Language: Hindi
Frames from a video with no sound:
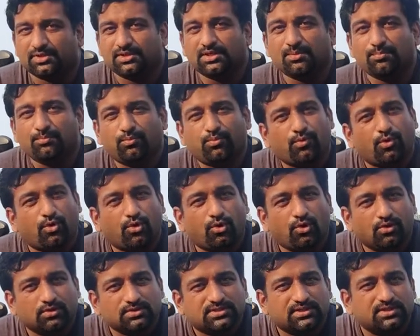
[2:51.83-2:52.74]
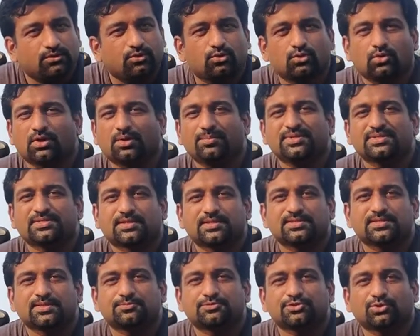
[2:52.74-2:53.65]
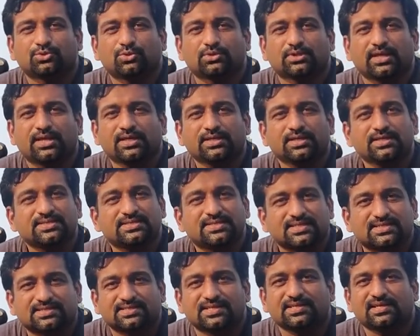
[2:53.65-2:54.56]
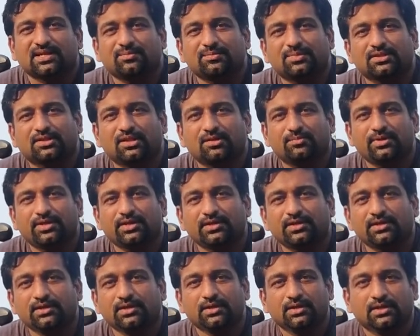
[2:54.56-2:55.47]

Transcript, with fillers: ये बहुत से लोगों का मिसकनसेप्शन होता है कि 60 का मतलब है